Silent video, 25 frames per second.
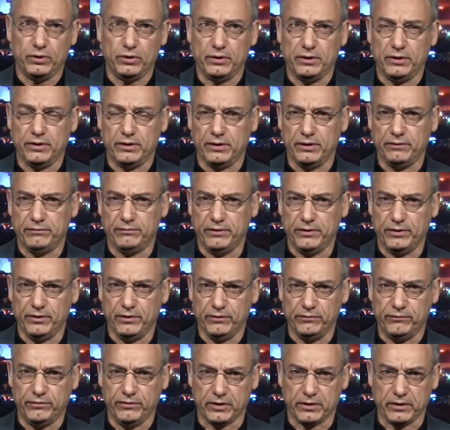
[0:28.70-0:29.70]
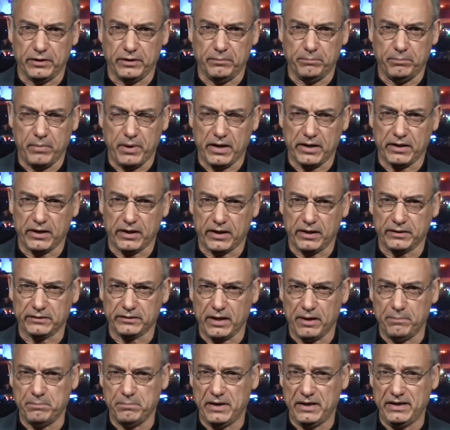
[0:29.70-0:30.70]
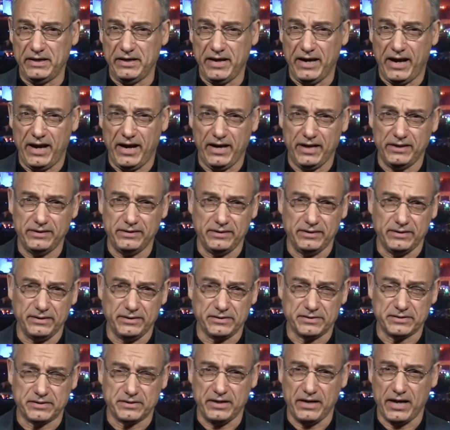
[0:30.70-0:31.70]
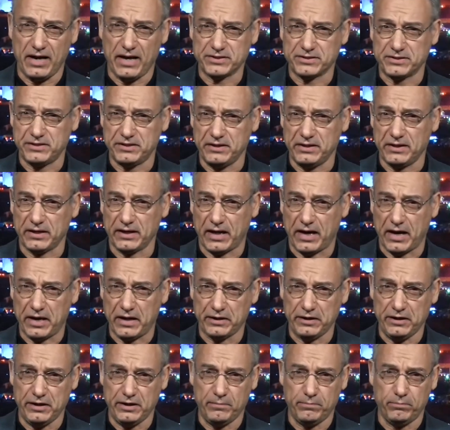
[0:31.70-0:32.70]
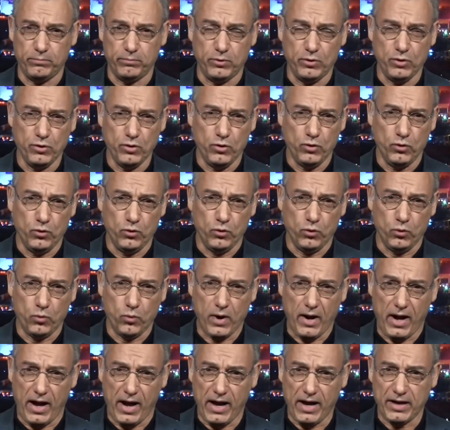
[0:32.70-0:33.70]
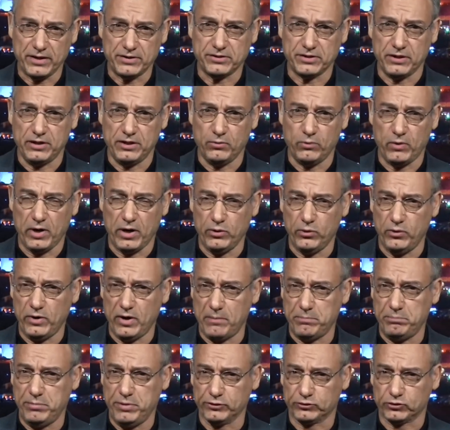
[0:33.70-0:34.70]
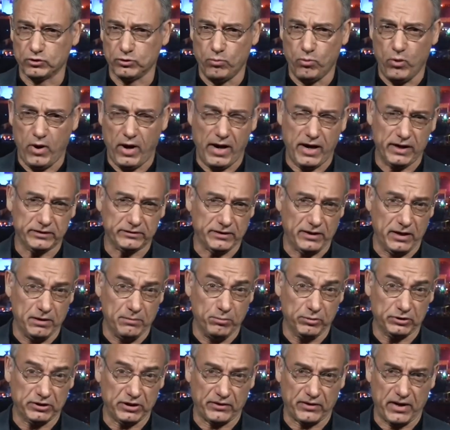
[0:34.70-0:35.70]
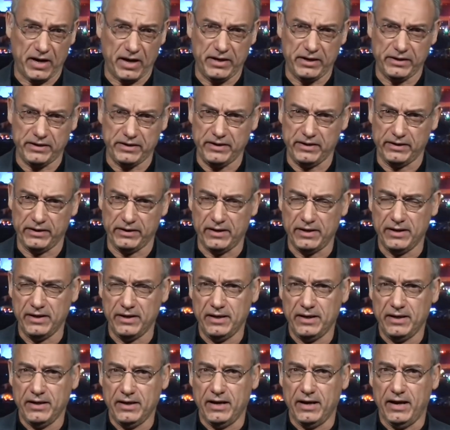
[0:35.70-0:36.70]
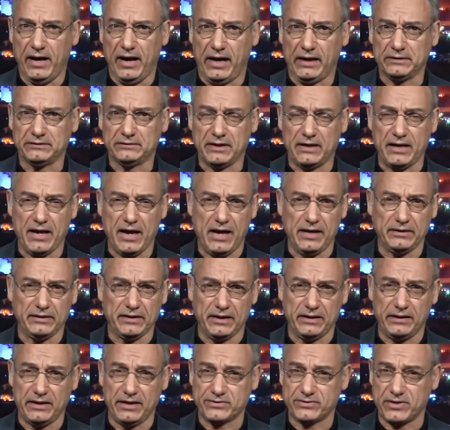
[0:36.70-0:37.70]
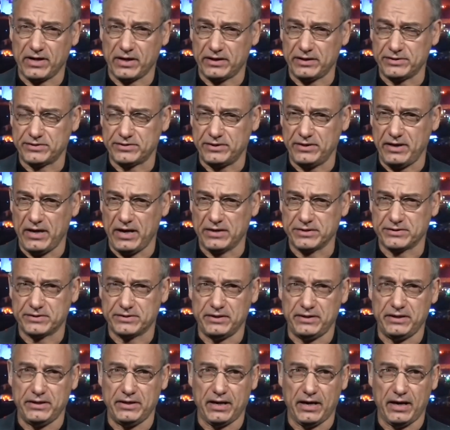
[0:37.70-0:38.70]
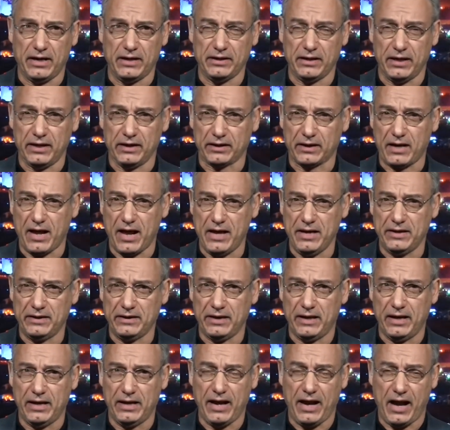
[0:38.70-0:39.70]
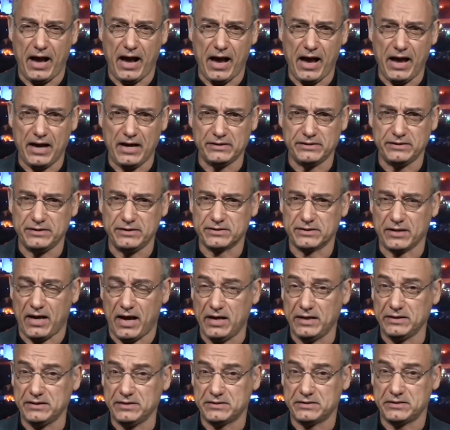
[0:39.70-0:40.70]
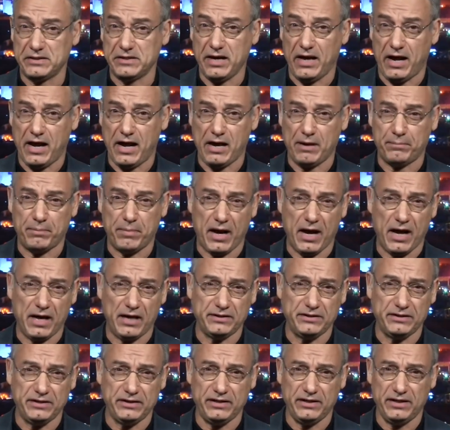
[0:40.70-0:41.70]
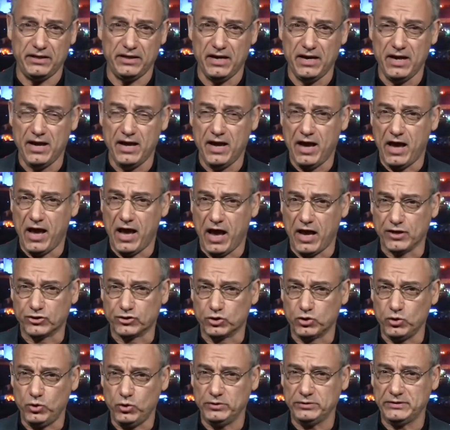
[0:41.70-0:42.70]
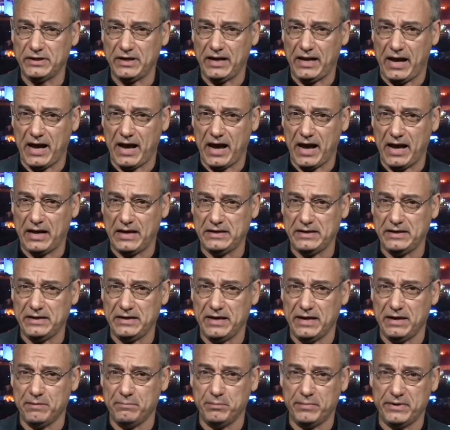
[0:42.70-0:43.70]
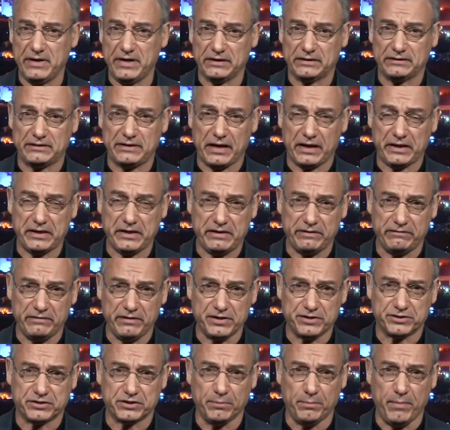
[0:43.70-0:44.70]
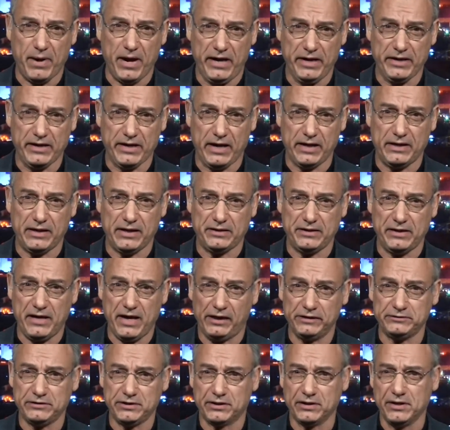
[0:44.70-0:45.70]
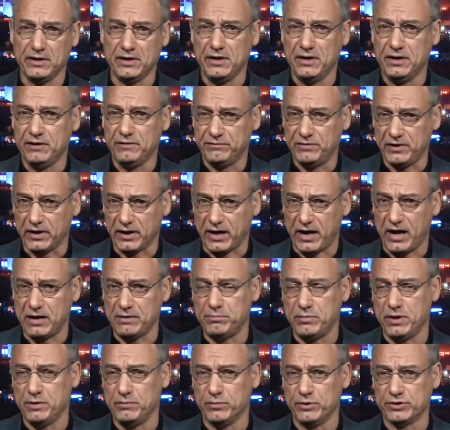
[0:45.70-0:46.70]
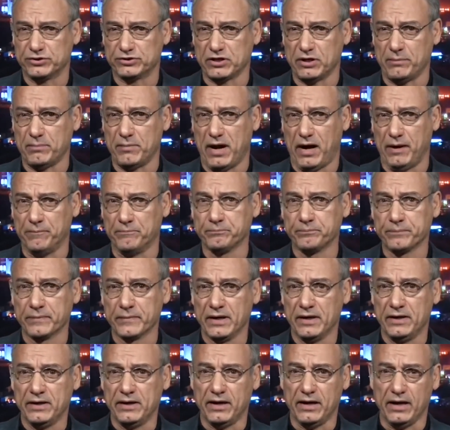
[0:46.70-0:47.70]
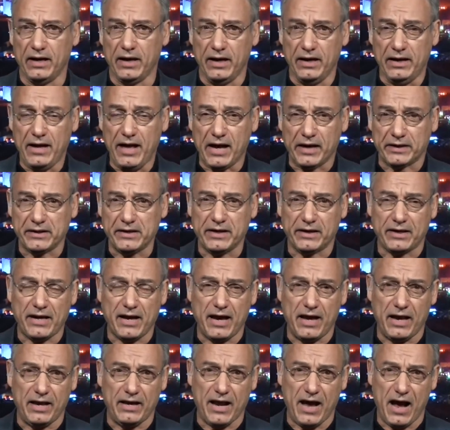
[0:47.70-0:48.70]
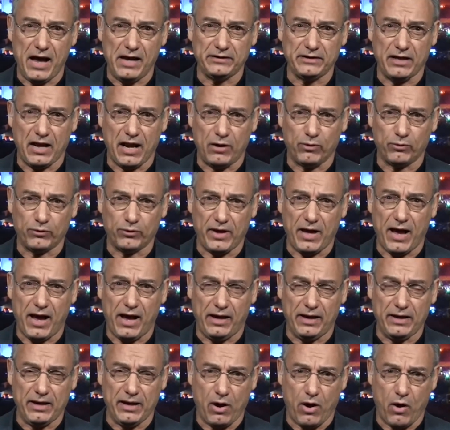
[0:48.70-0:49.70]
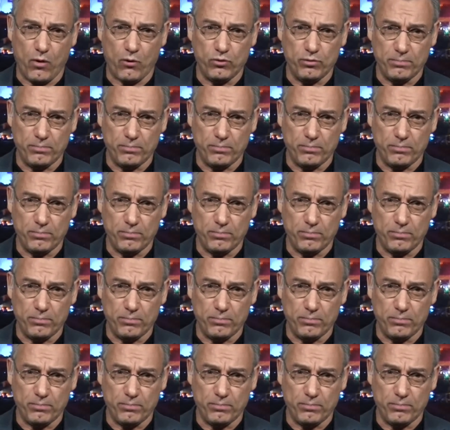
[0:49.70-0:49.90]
آه، في الأفق آه، بارقة أمل لحل سياسي قريب وعاجل ويلبي طموحات المتظاهرين آه، حتى الآن النسق السياسي الراهن عاجز عن استيعاب هذه الشحنة العالية من التغيير الاجتماعي الذي يحدث في قلب المجتمع الحقيقة الآن الأوضاع أو